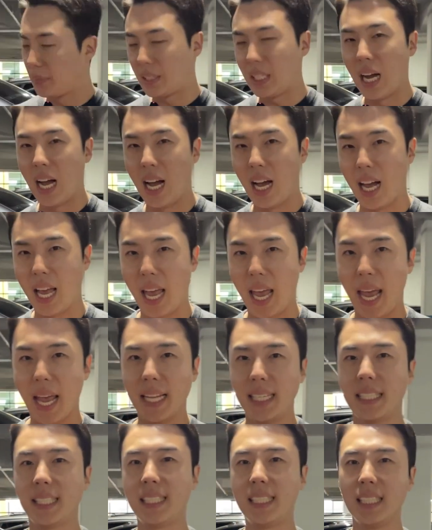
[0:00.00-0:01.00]
자,
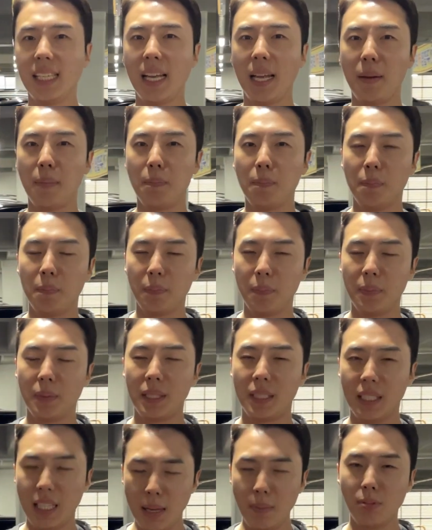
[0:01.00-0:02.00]
SM
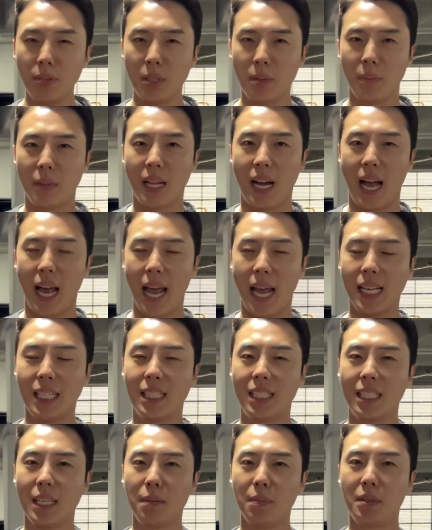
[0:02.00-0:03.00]
s 7입니다
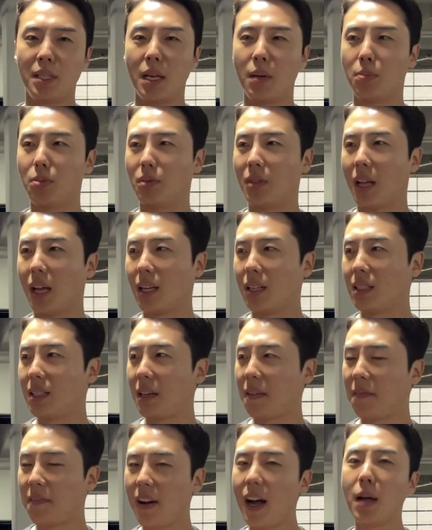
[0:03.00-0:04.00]
SM7,
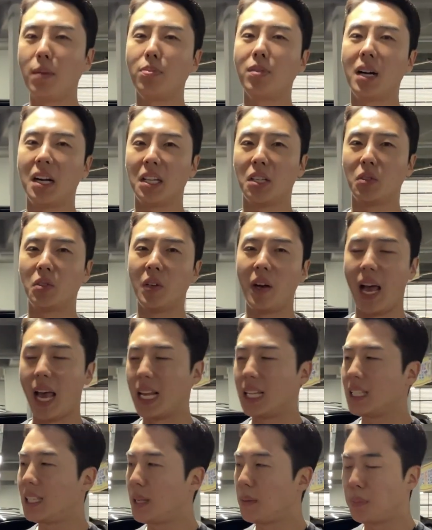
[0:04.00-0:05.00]
SM5가 아니고요.
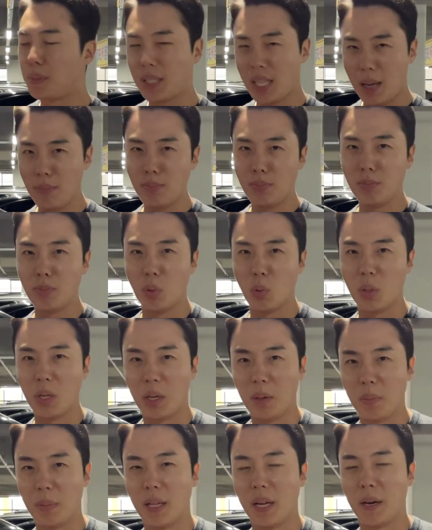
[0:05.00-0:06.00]
SM7
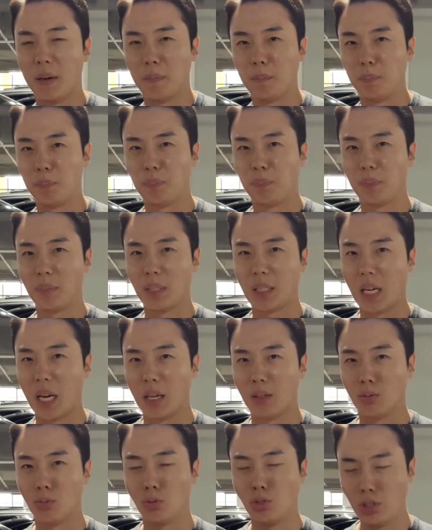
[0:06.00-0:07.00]
모델입니다. 자,
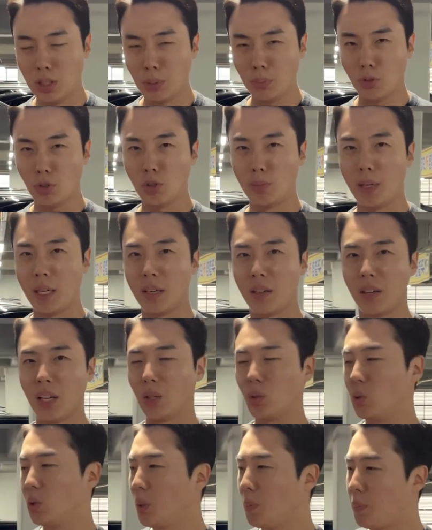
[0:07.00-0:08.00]
99만 원에
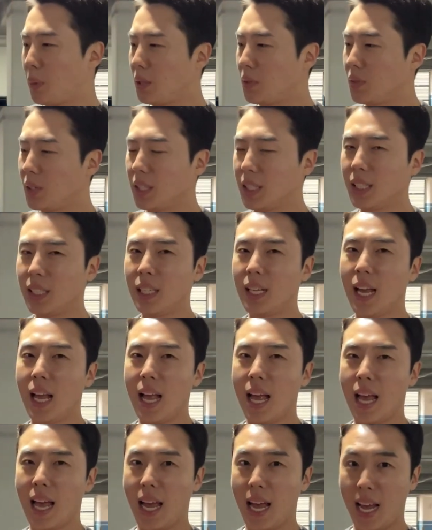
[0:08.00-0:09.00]
구입할 수 있는
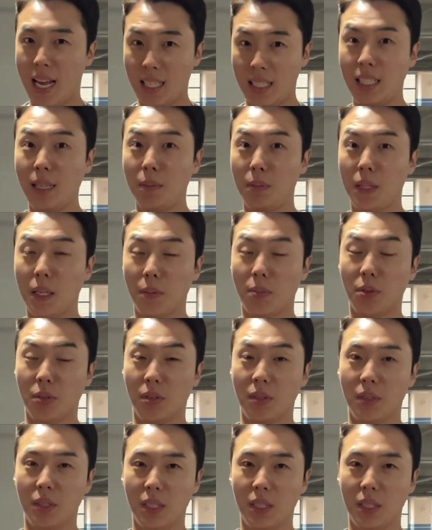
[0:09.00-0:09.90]
SM7